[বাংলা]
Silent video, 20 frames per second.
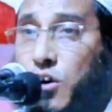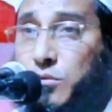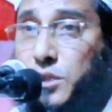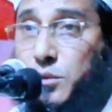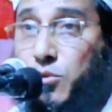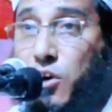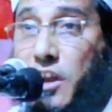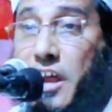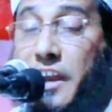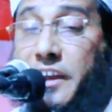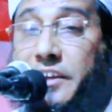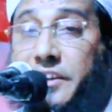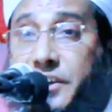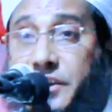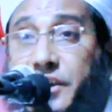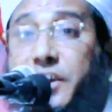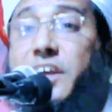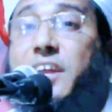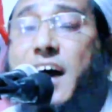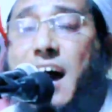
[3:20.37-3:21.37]
নবী বলেন
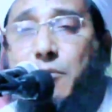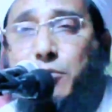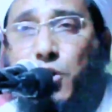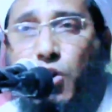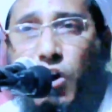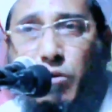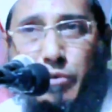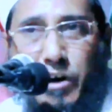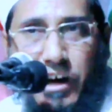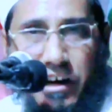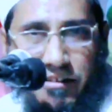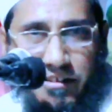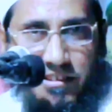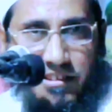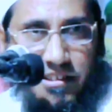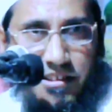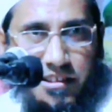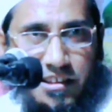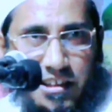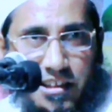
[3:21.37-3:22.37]
কি লাভ হবে
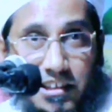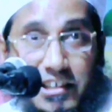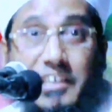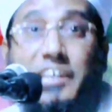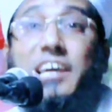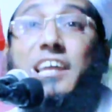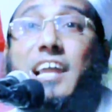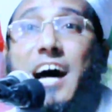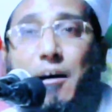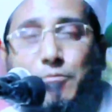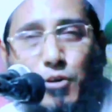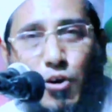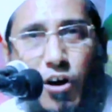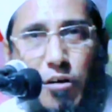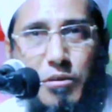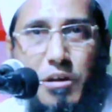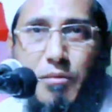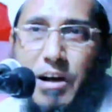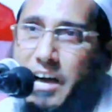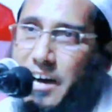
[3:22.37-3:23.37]
কি লাভ
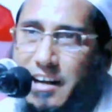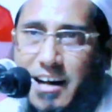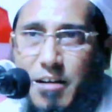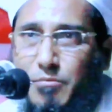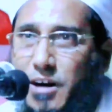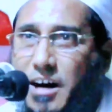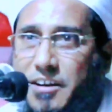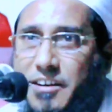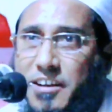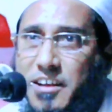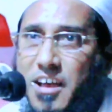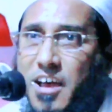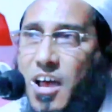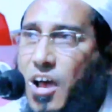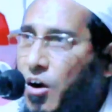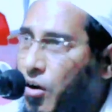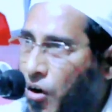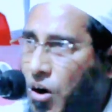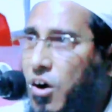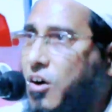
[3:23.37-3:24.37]
হবে ভাইয়ার আমার
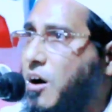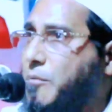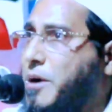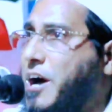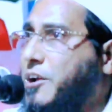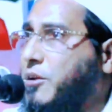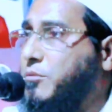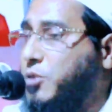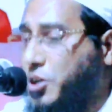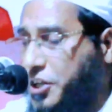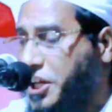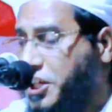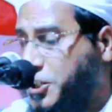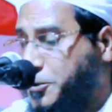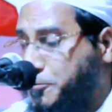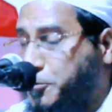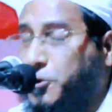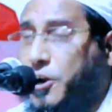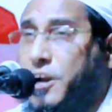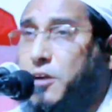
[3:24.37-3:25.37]
ও আমার
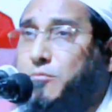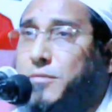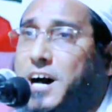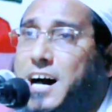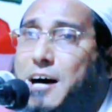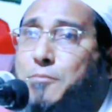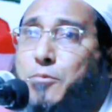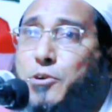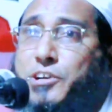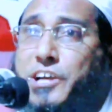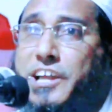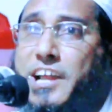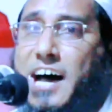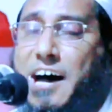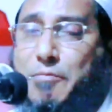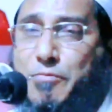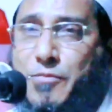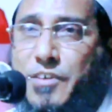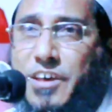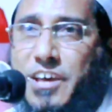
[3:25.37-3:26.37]
মহিষপুরের মা বোনেরা
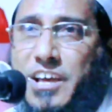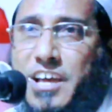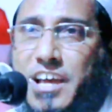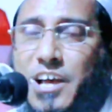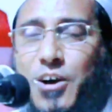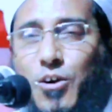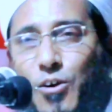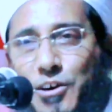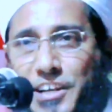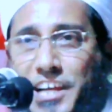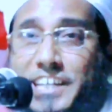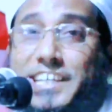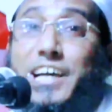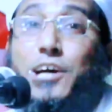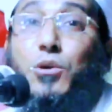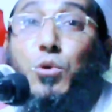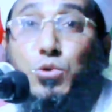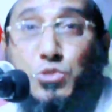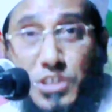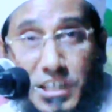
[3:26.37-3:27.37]
অনেকে
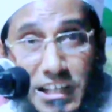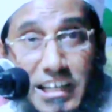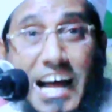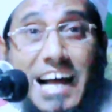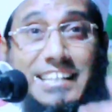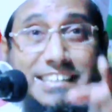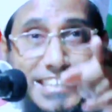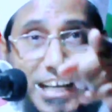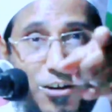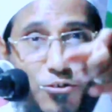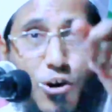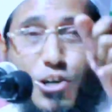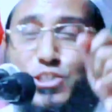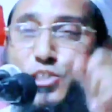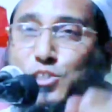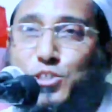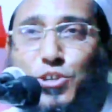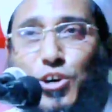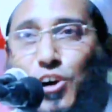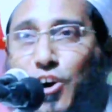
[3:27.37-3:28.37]
রুজিং রাখতে
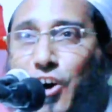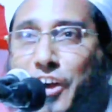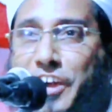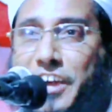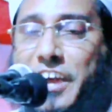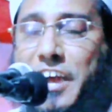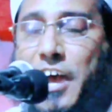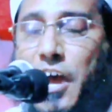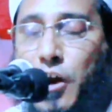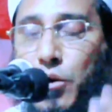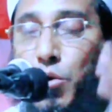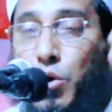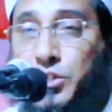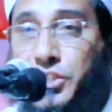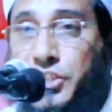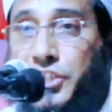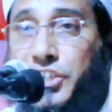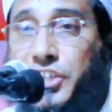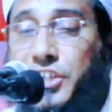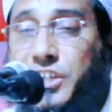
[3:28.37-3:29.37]
কষ্ট হয়
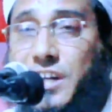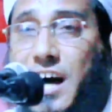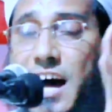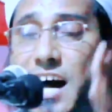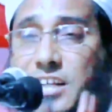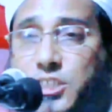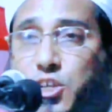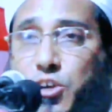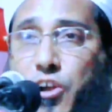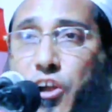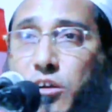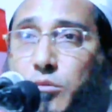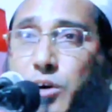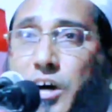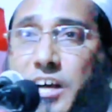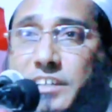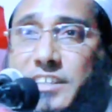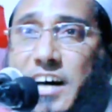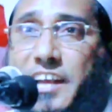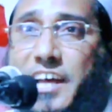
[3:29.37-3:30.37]
কঠিন হাসরের
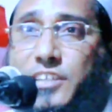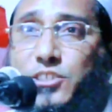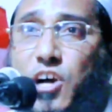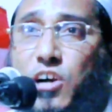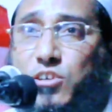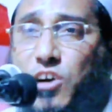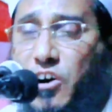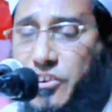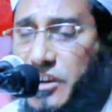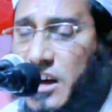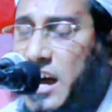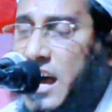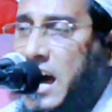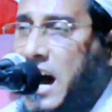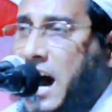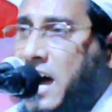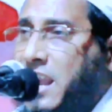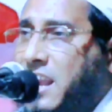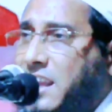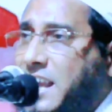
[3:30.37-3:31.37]
ময়দানে যখন
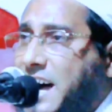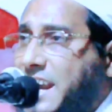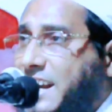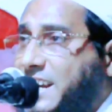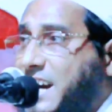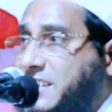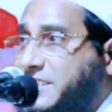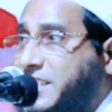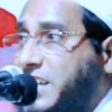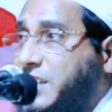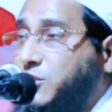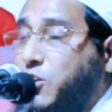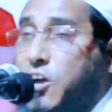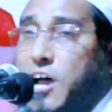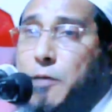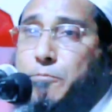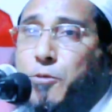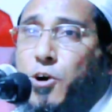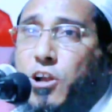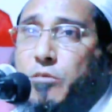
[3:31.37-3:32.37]
আল্লাহর কাছে
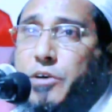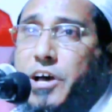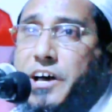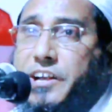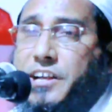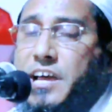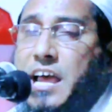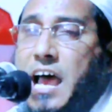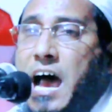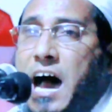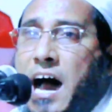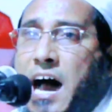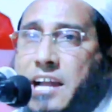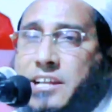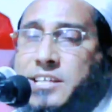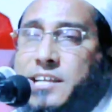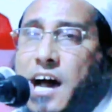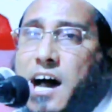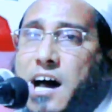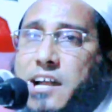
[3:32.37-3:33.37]
ধরা পড়বেন আর
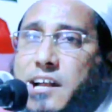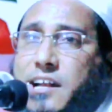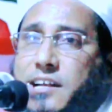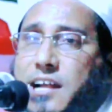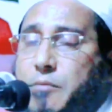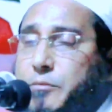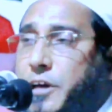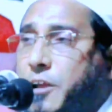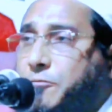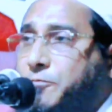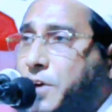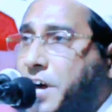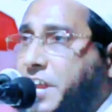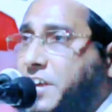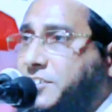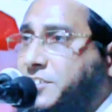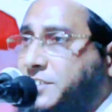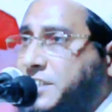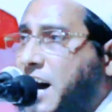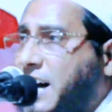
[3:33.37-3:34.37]
জাহান নামের
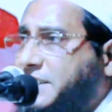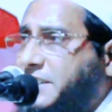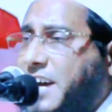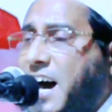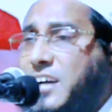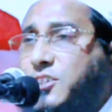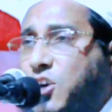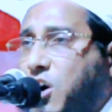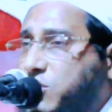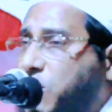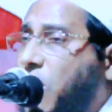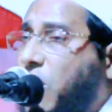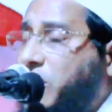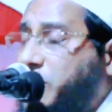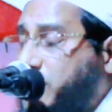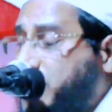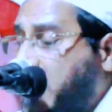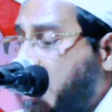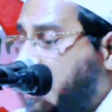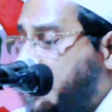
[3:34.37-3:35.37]
ফেরেস্তা দিয়া যখন
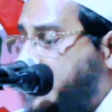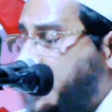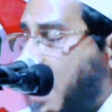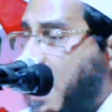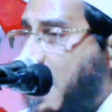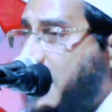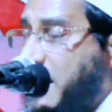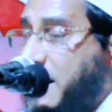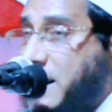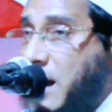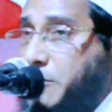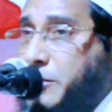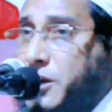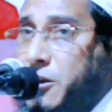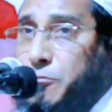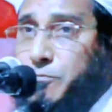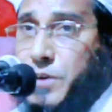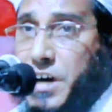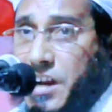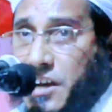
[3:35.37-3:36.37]
জাহান নামের
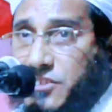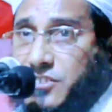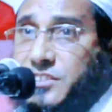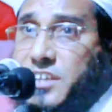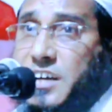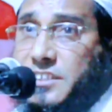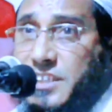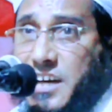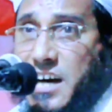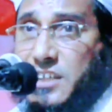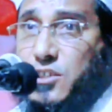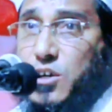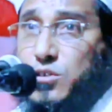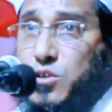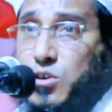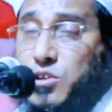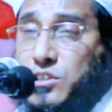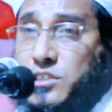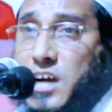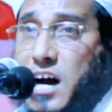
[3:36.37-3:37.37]
ফেরেস্তা দিয়া
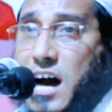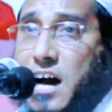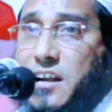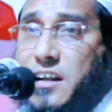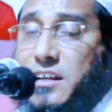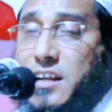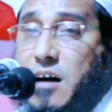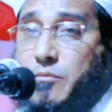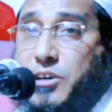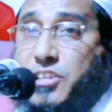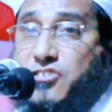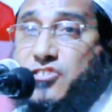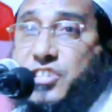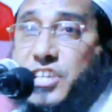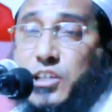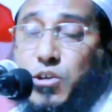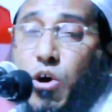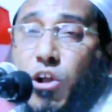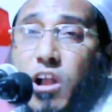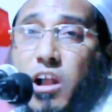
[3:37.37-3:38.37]
যখন জাহান নামের
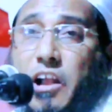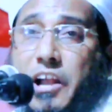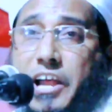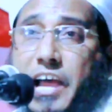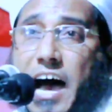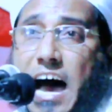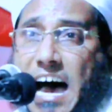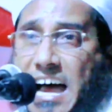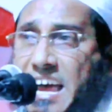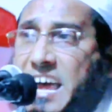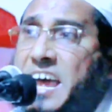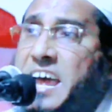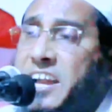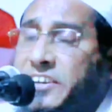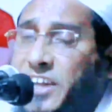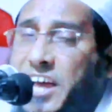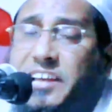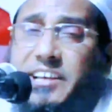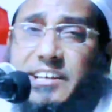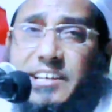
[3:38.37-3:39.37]
শিকল নেয়া
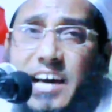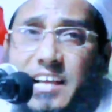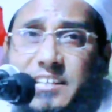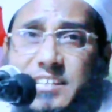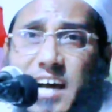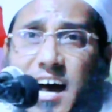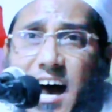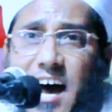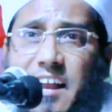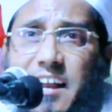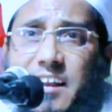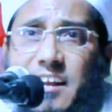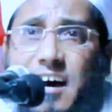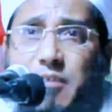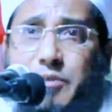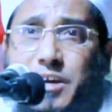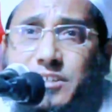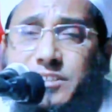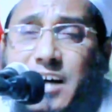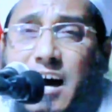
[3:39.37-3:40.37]
তাই না জাহান
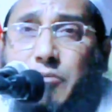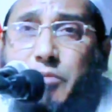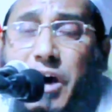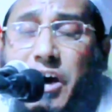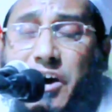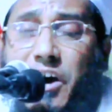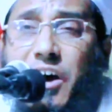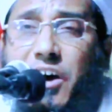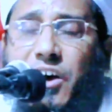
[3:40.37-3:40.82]
নামে যাবে